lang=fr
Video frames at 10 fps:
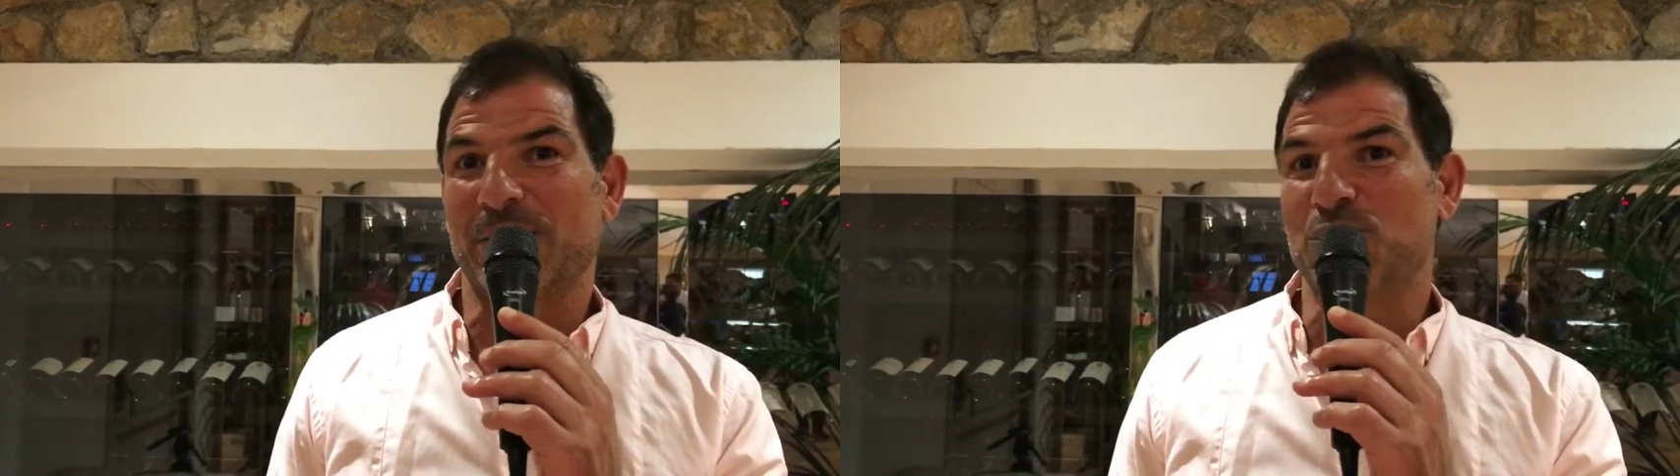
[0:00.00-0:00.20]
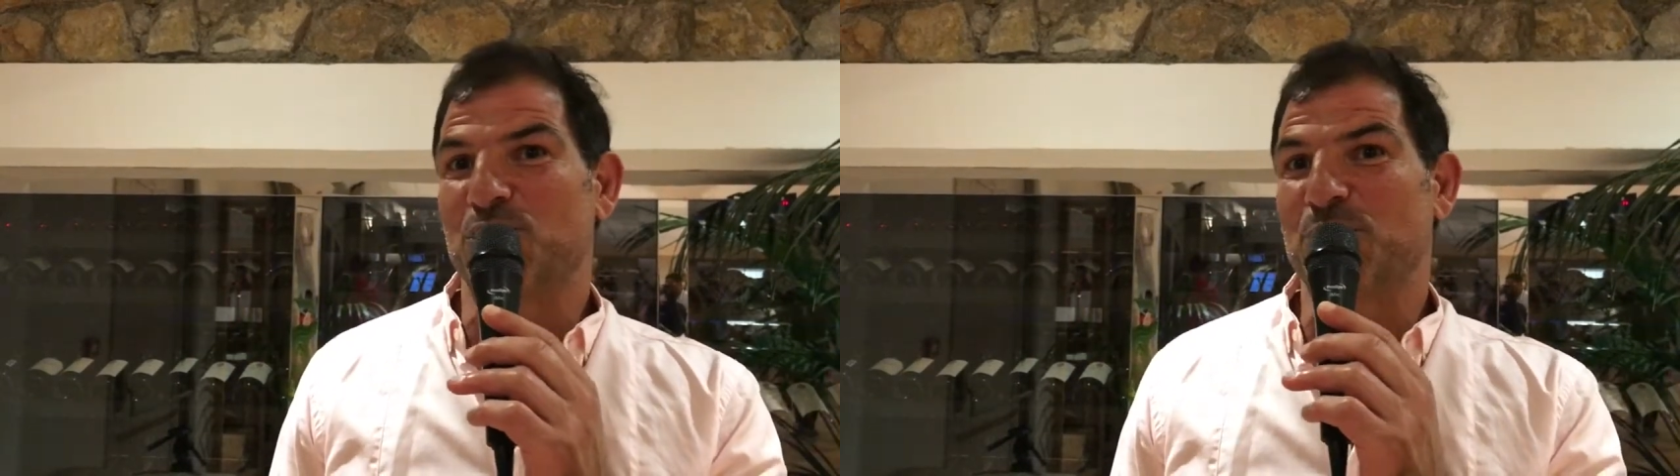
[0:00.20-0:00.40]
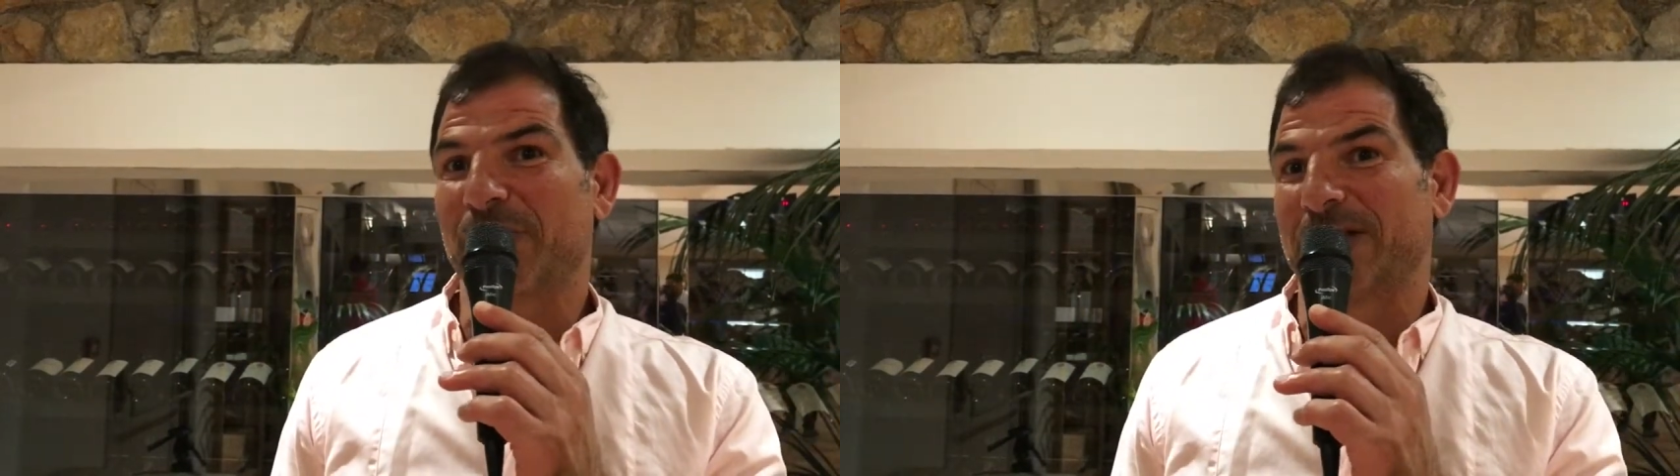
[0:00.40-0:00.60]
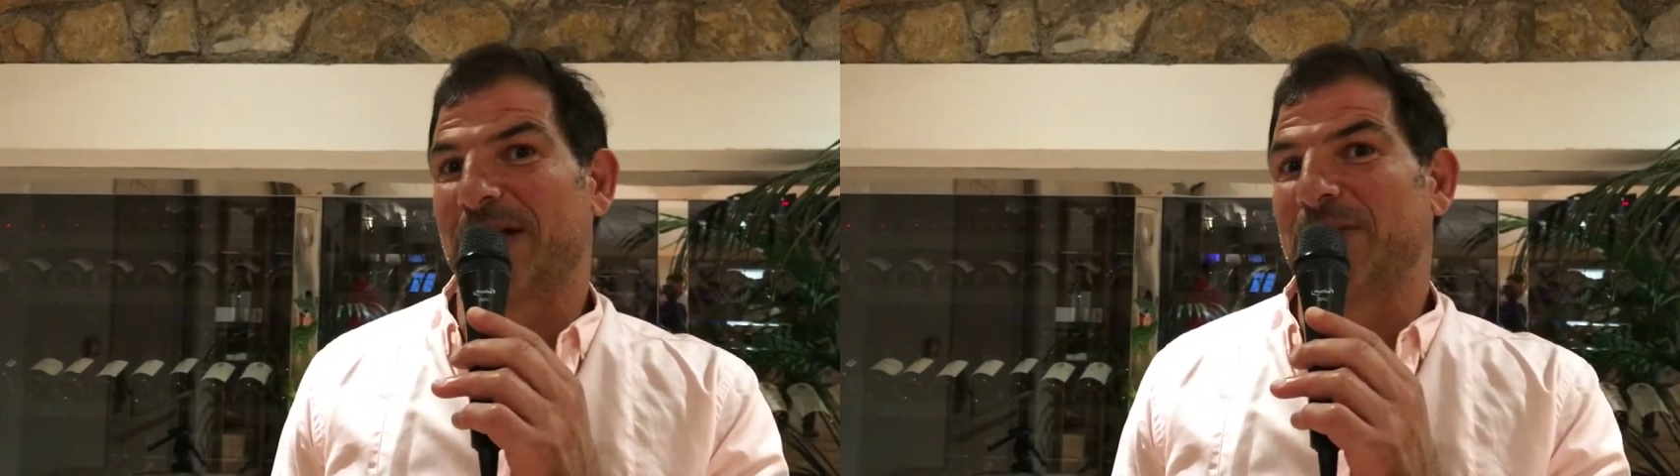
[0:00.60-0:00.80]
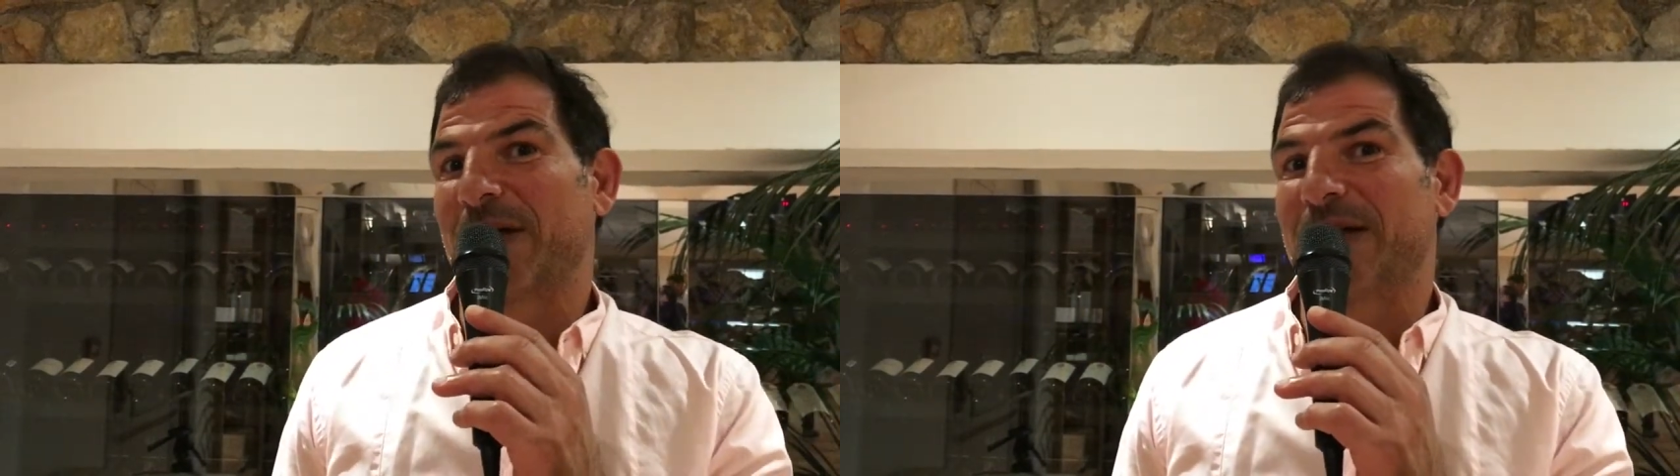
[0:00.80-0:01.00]
que je suis très
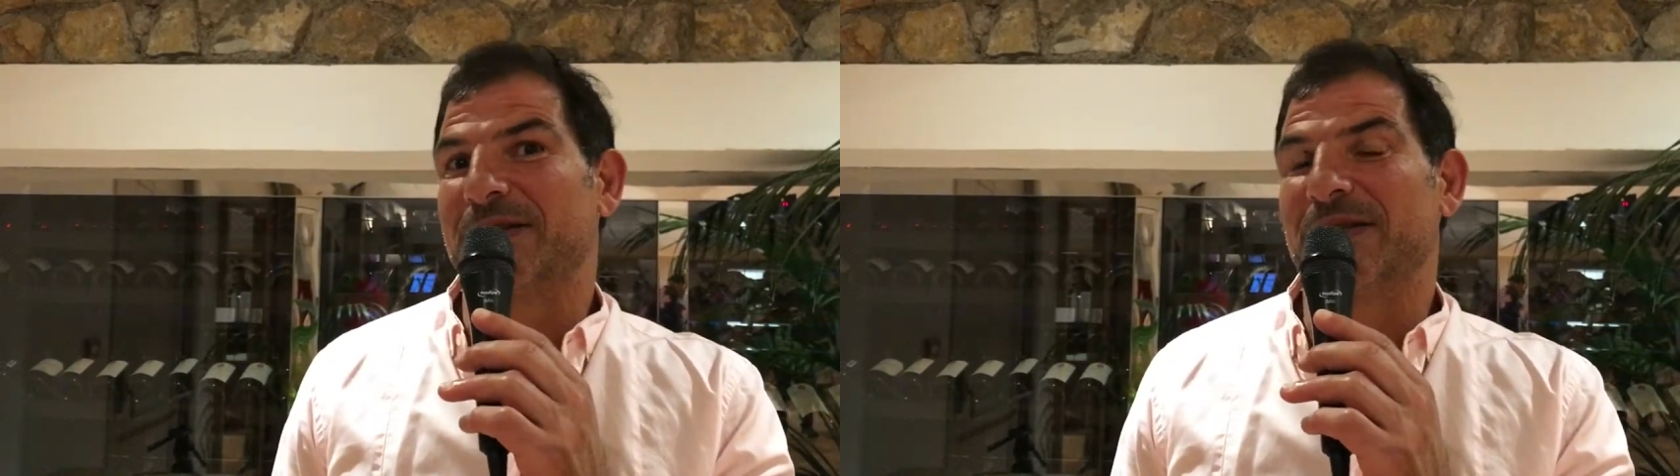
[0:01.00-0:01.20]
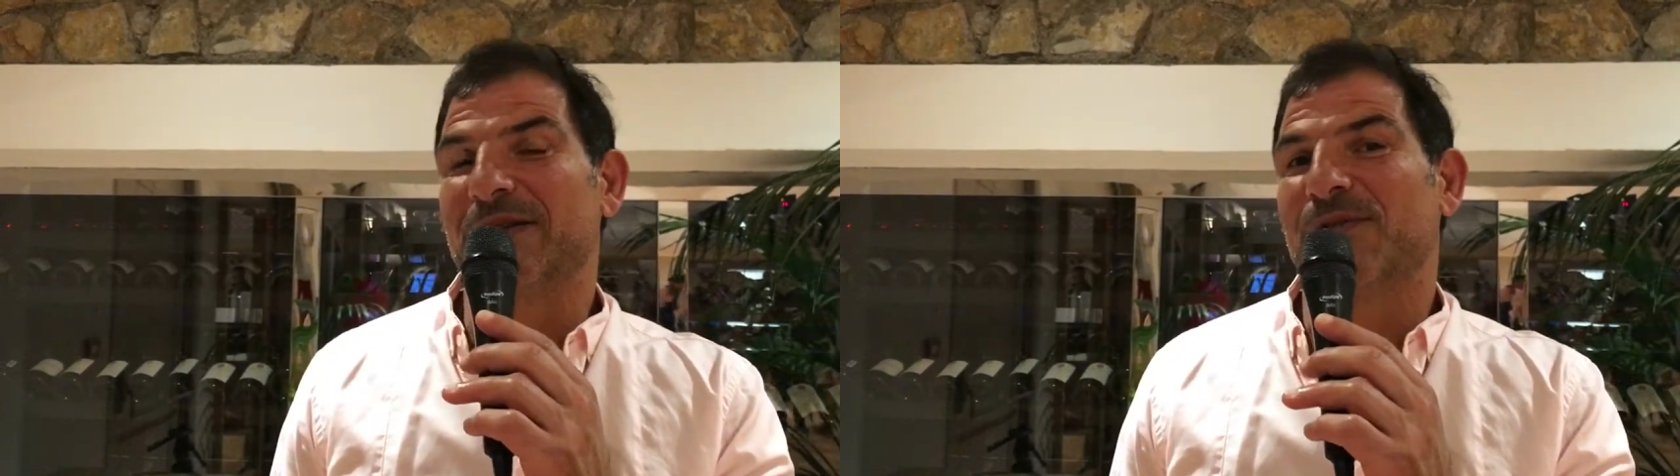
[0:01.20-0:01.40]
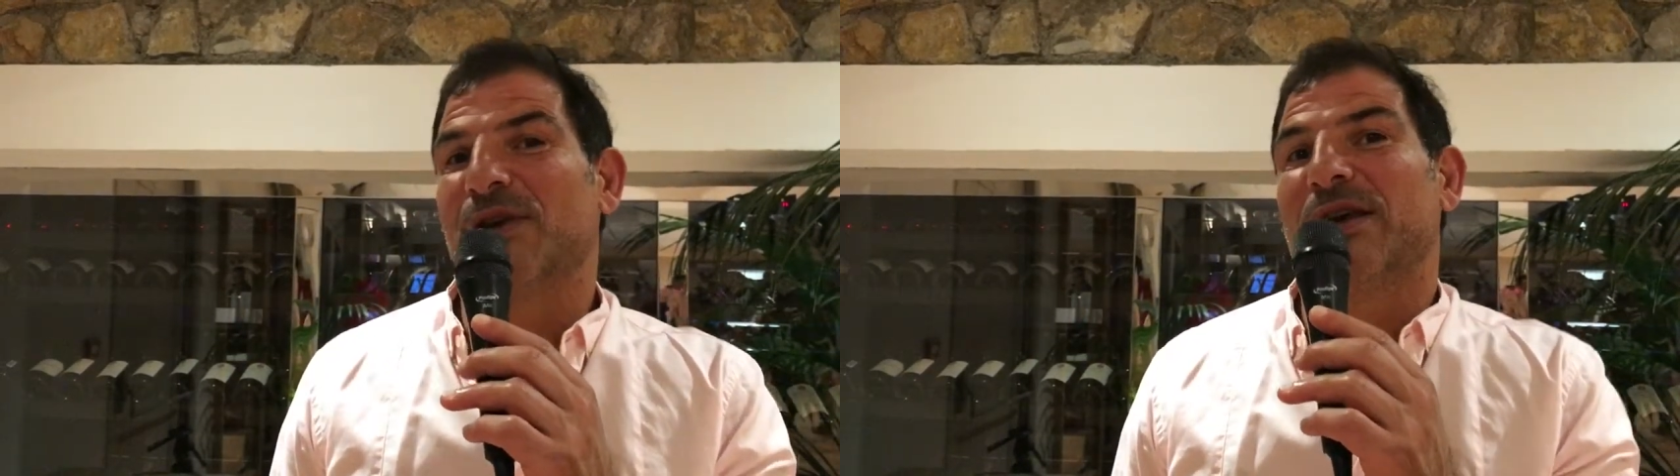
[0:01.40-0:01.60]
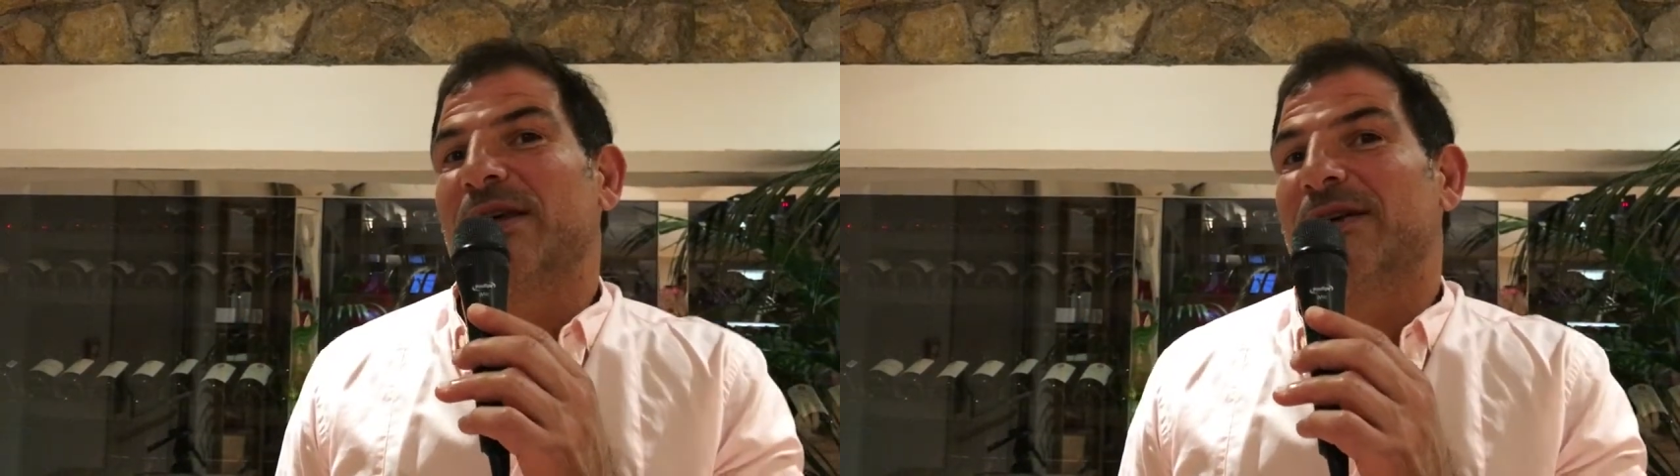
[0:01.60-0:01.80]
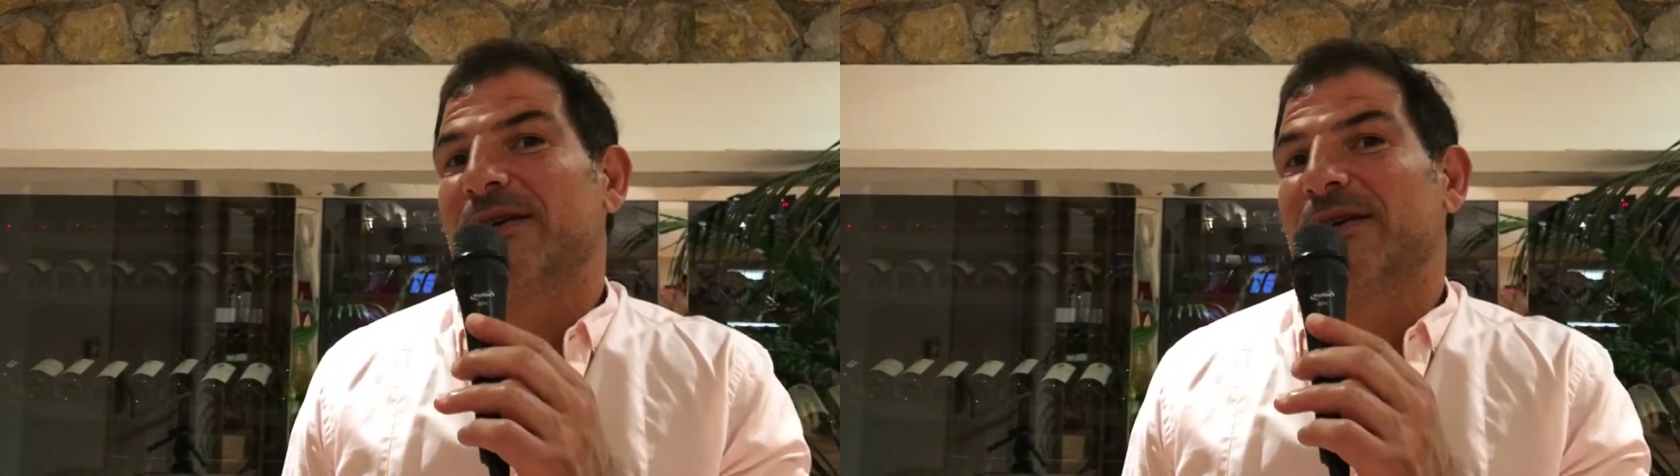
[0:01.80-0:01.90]
admiratif. et